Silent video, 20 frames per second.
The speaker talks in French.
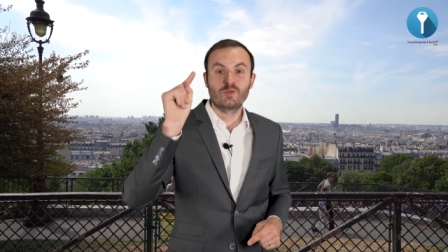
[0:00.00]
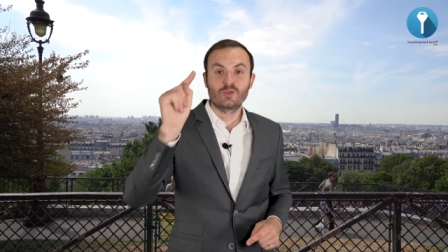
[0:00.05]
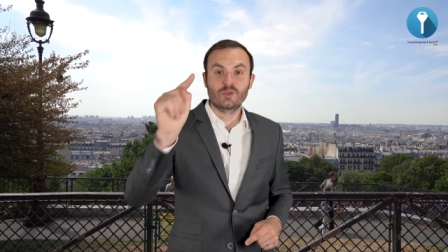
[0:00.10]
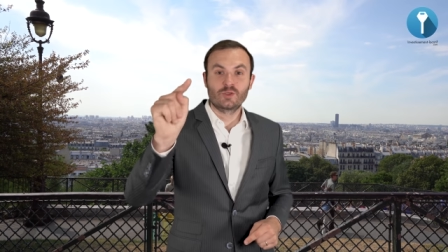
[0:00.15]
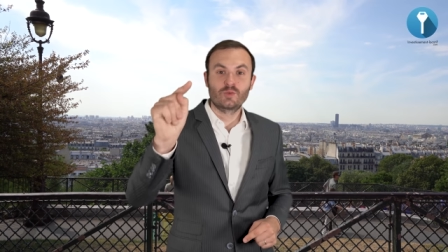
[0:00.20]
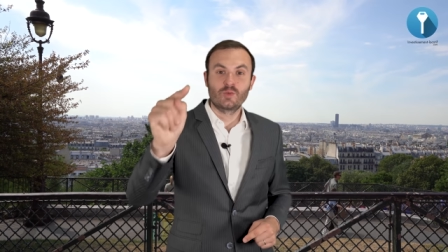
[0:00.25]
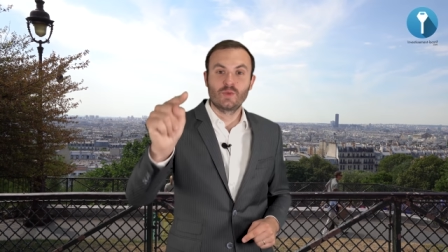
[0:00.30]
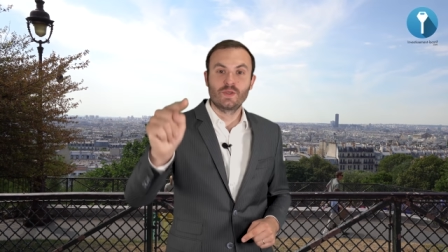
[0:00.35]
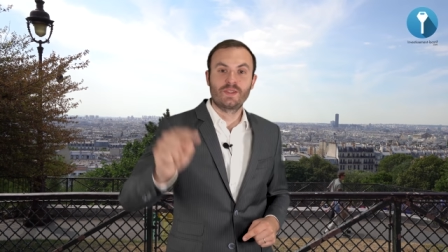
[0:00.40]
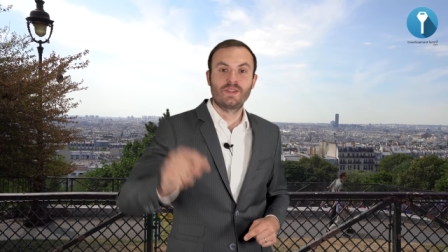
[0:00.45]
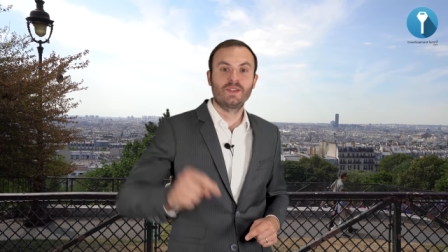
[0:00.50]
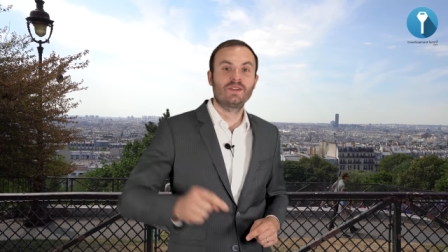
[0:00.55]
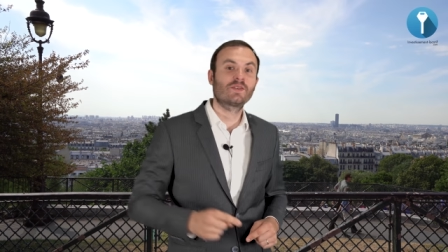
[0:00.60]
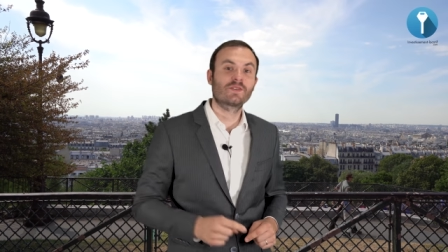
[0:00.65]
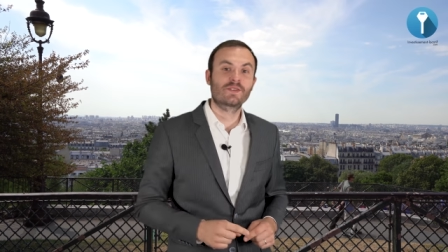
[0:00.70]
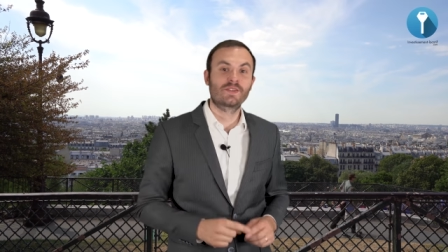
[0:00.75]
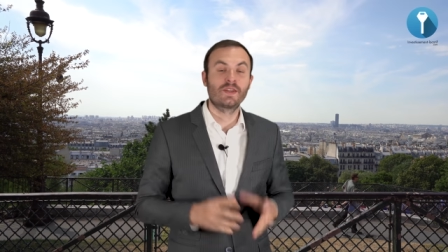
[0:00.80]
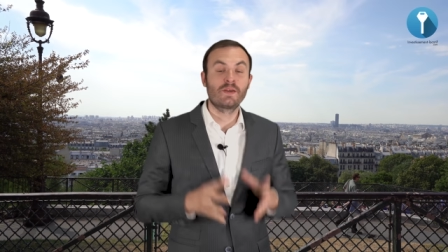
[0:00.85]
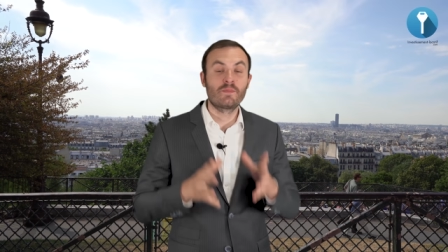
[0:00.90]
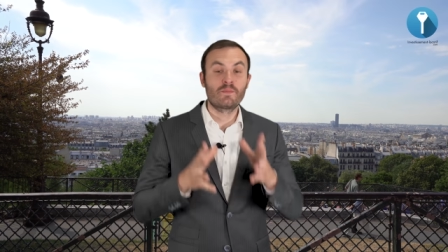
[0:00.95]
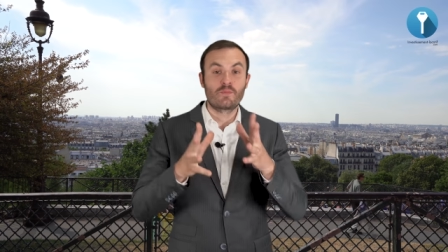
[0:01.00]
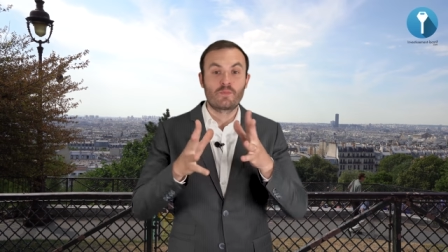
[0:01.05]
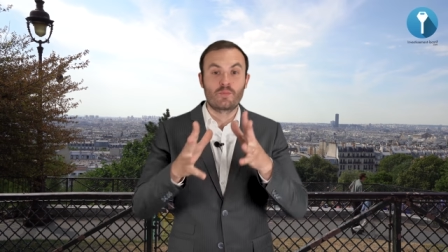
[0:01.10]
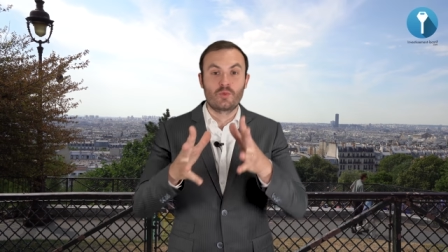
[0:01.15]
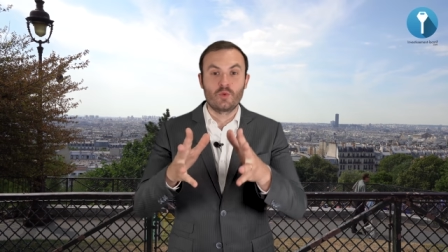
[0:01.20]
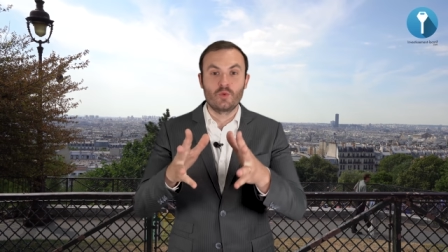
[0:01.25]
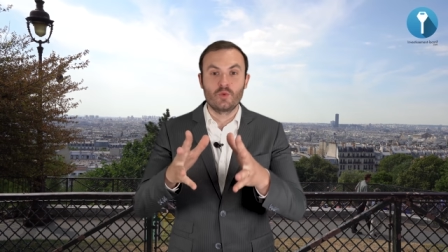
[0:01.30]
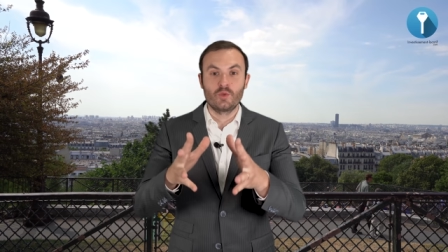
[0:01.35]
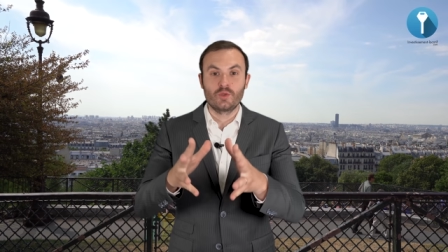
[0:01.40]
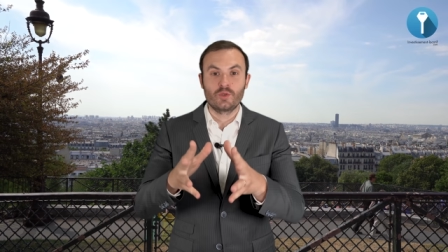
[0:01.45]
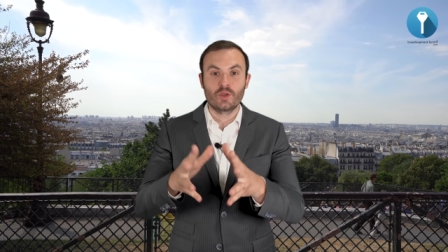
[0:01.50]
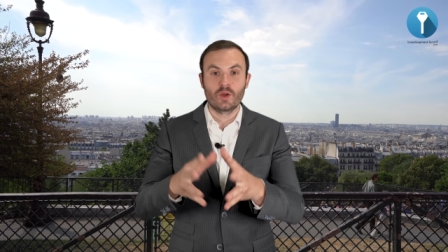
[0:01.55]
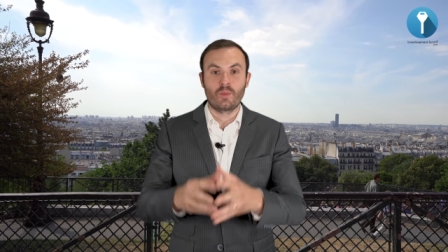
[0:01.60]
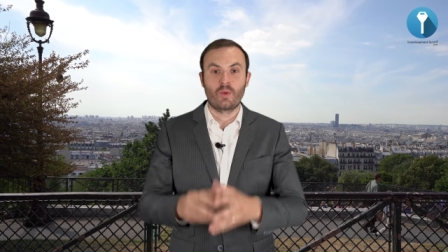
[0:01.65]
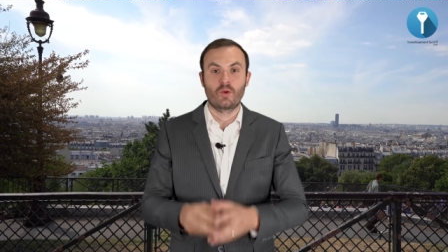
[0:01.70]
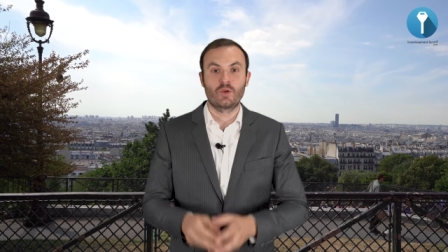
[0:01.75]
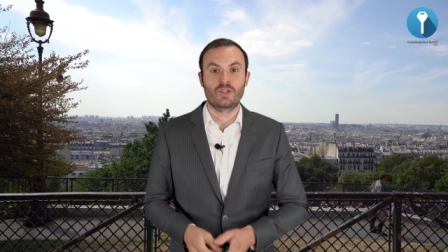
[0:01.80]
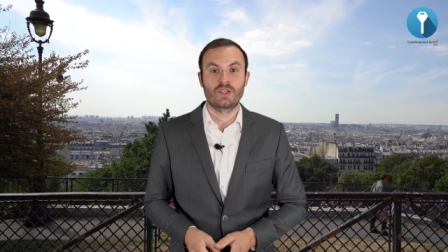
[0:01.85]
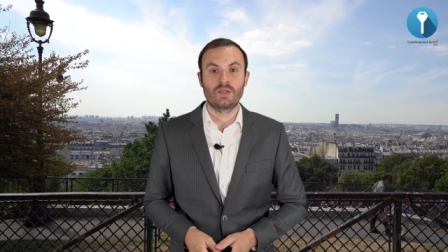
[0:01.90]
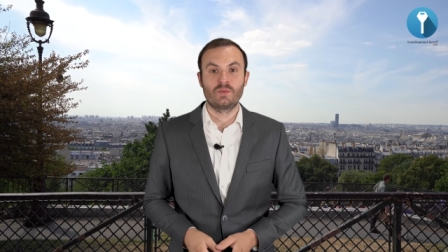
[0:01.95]
vous souhaitez lancer plusieurs
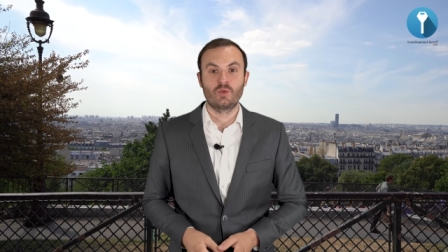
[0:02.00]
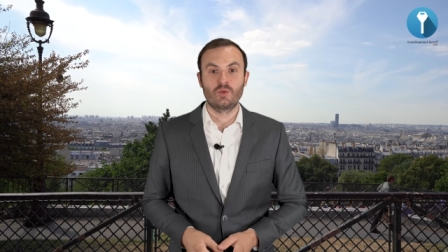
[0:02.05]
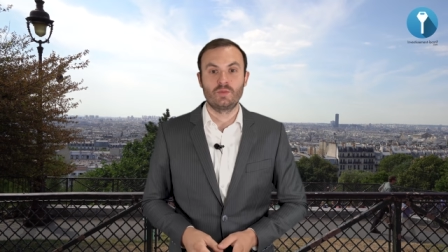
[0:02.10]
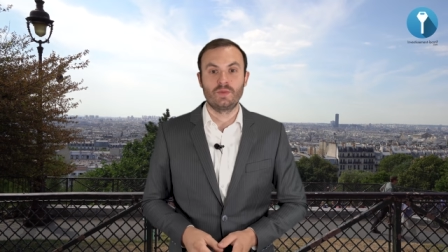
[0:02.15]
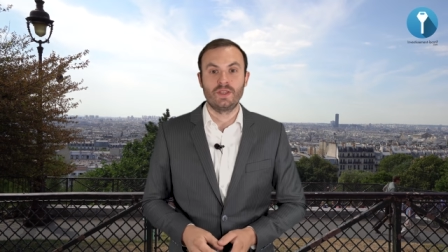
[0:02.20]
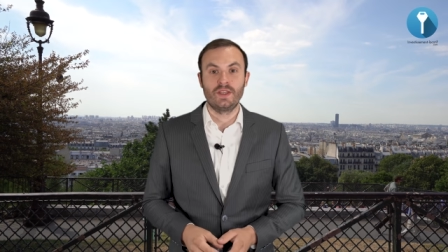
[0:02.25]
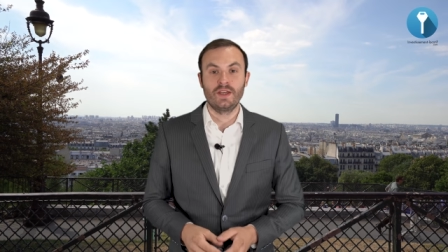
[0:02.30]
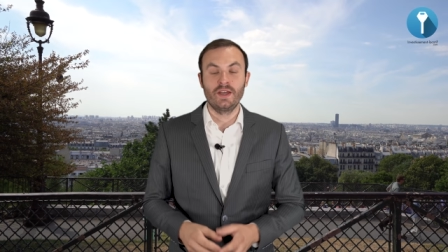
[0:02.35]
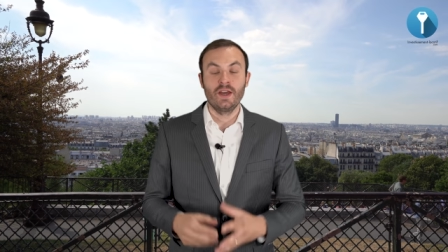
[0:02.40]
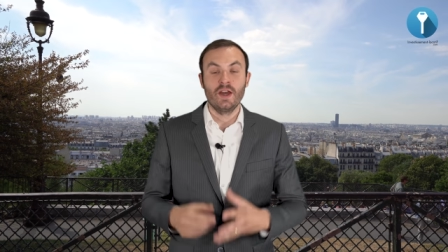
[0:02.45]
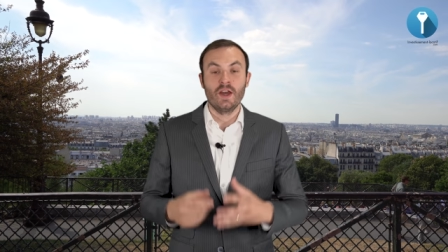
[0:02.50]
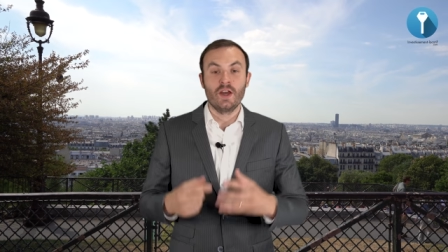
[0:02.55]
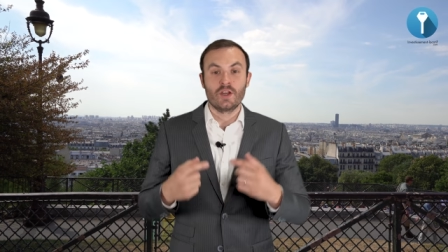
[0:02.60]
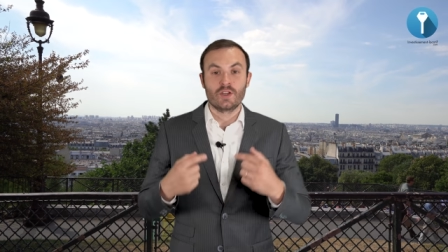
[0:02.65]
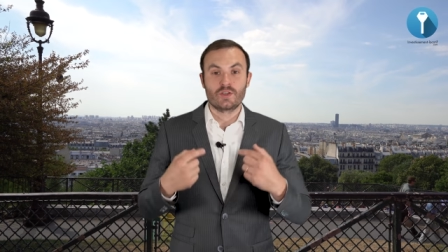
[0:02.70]
projets immobiliers